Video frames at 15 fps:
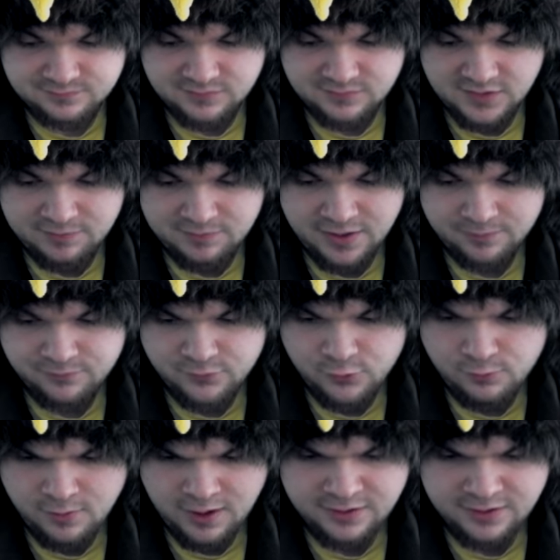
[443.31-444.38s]
Wir haben
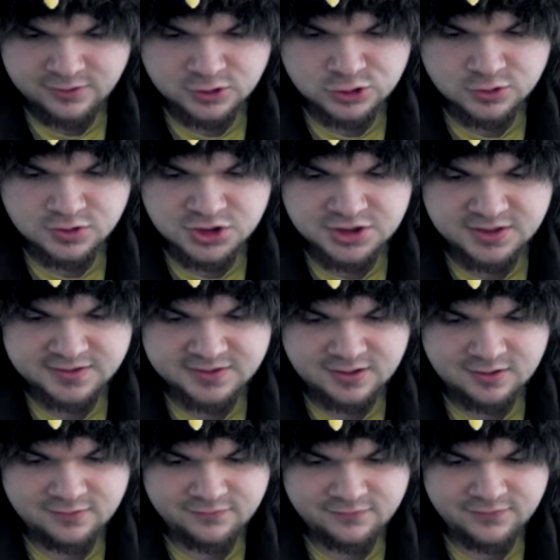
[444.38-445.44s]
überall noch Schutzschild
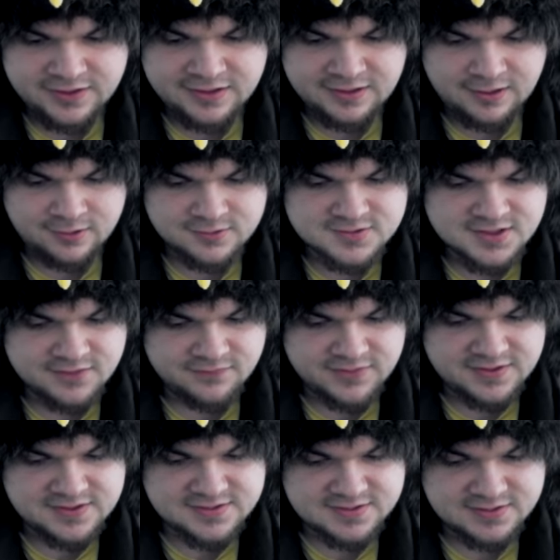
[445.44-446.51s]
drauf, weil die
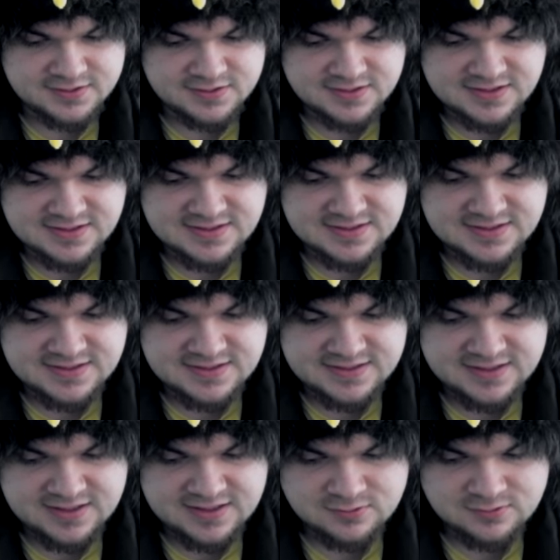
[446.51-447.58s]
ausgewichen sind. Das ist
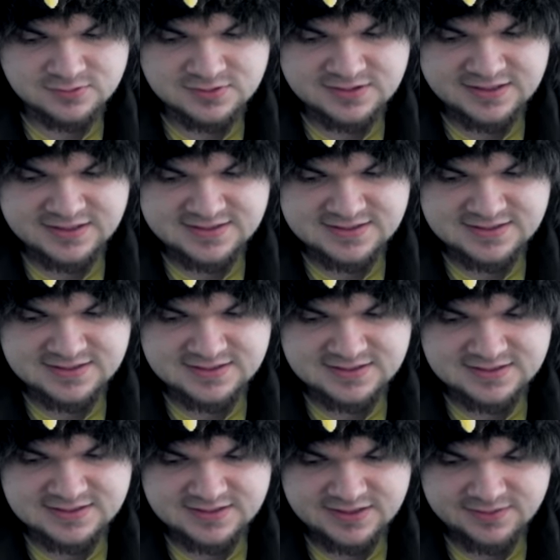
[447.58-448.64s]
sehr gut, das ist
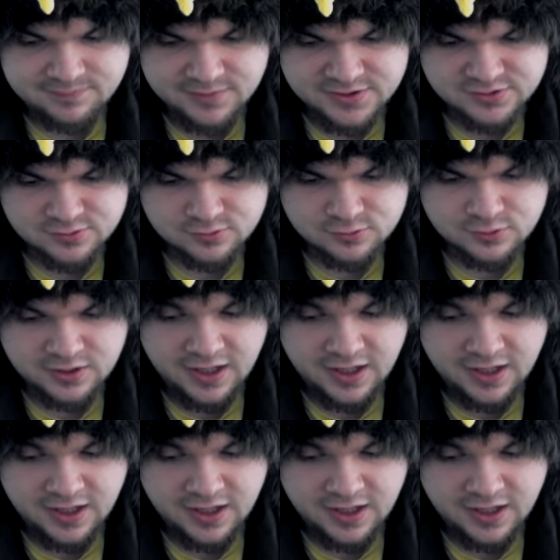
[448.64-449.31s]
nicht mehr so gut.